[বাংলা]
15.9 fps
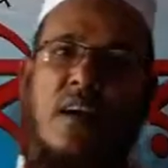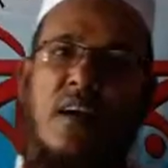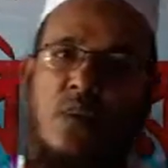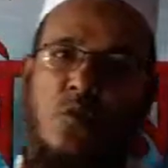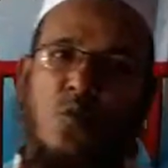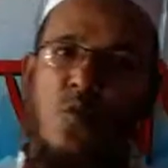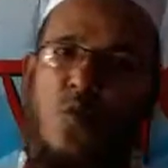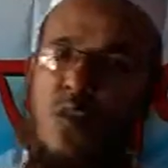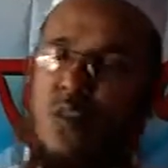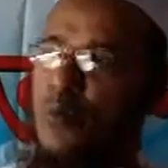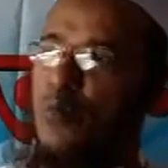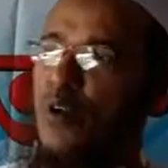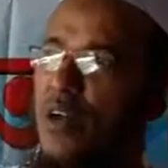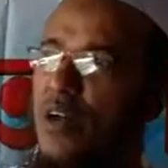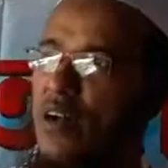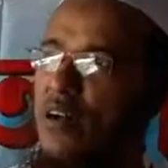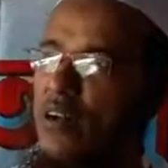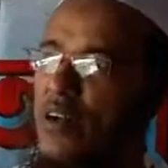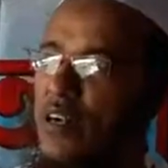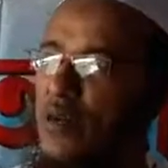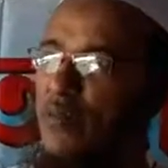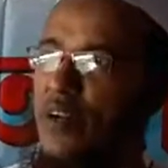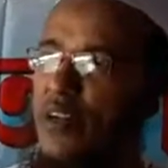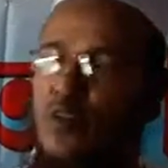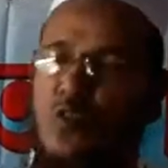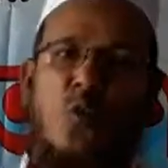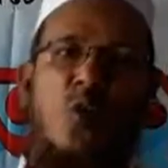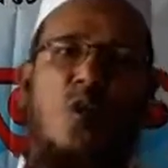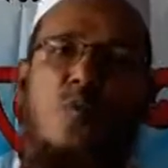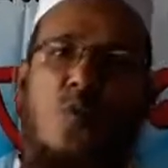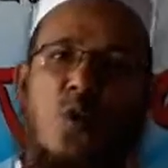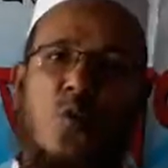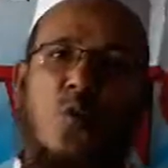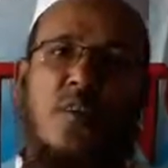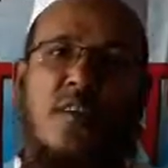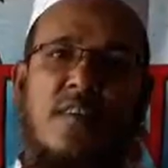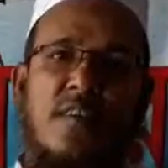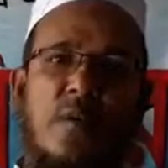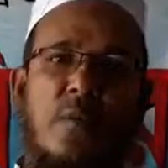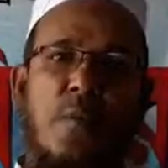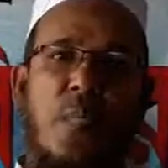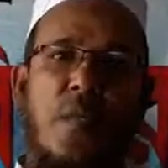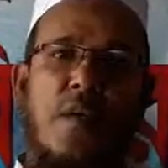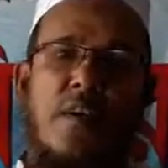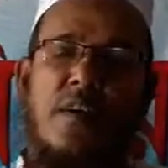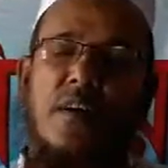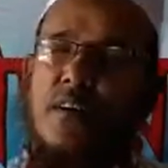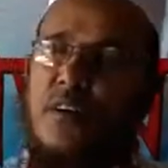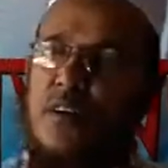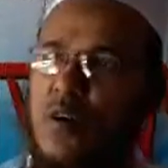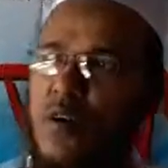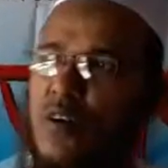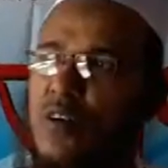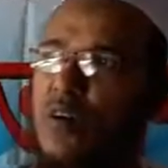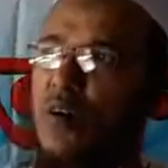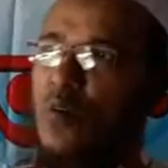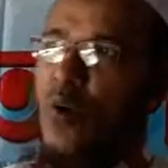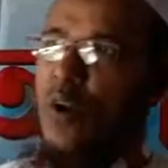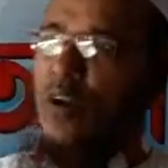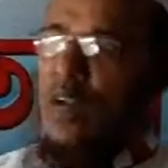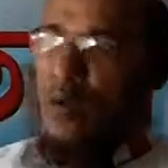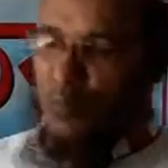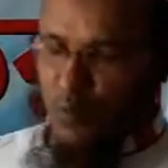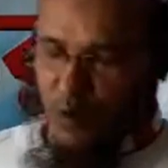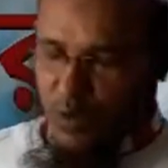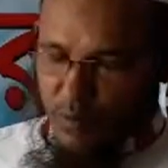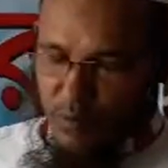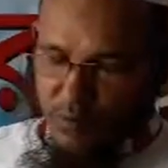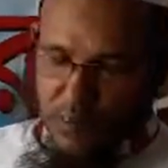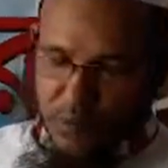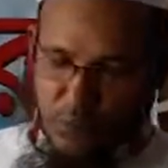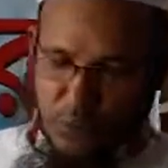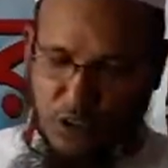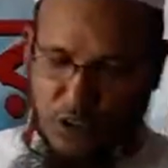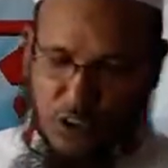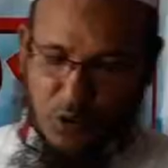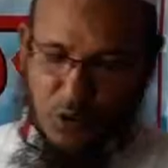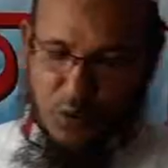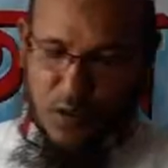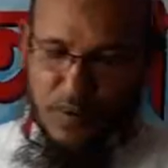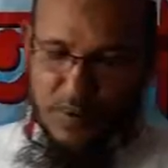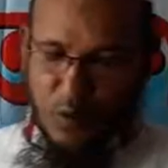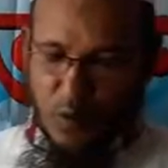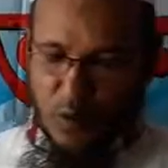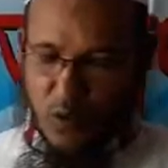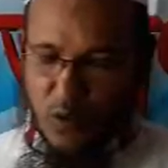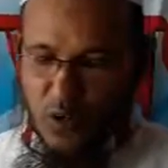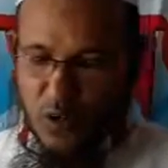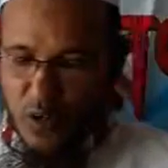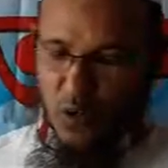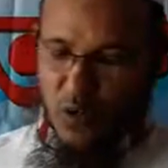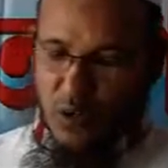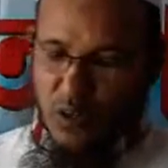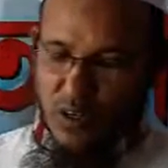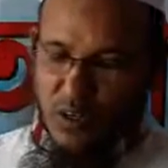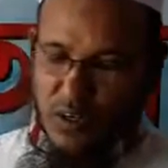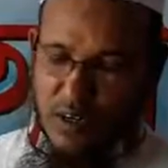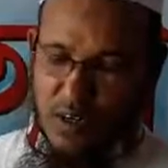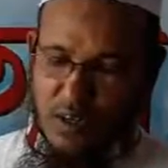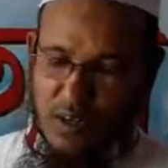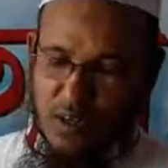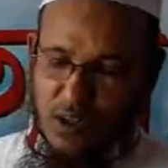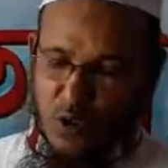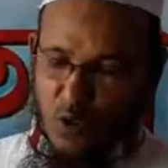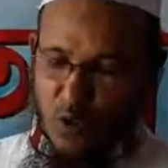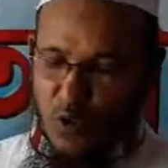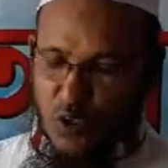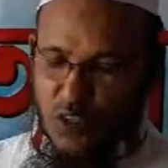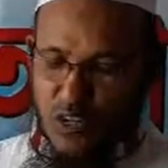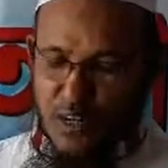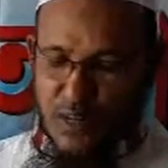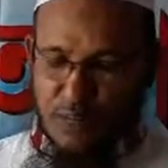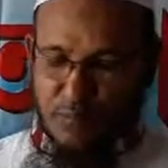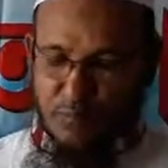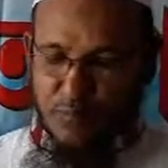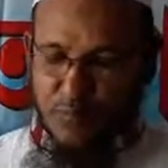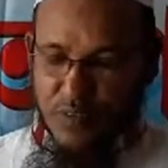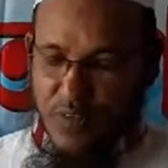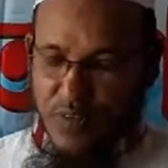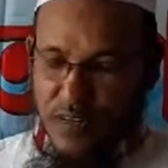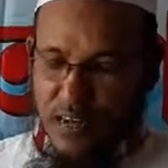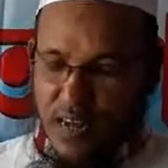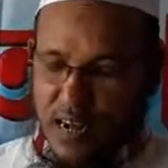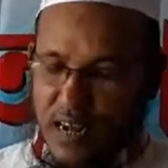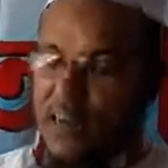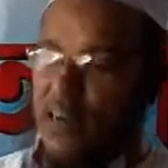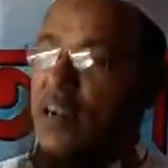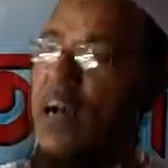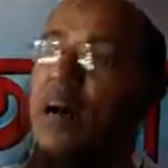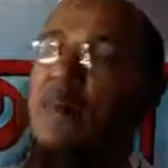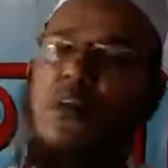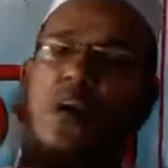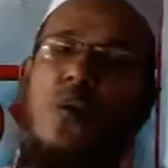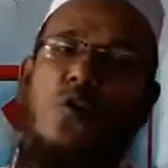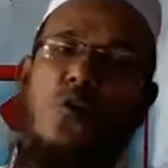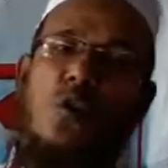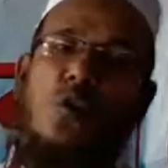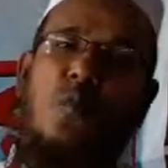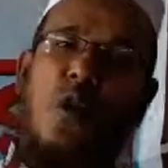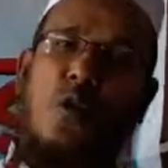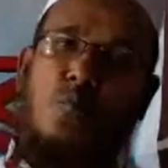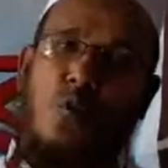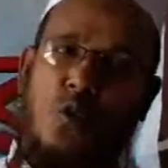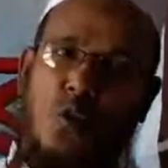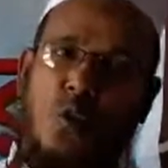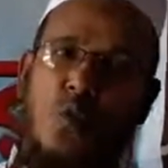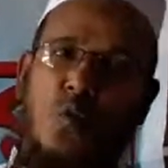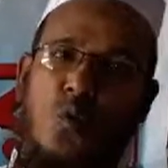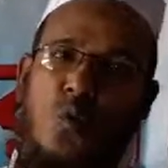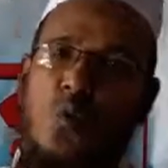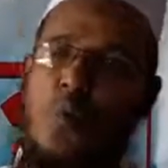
একটু কথা বলা একেবারে জরুরি মনে করতেছি সেটা হলো যে অনলাইন ফর্ম আমাদের প্রতিষ্ঠিত হয়েছিল সতেরো সালে আর আমরা কতিপয় বন্ধু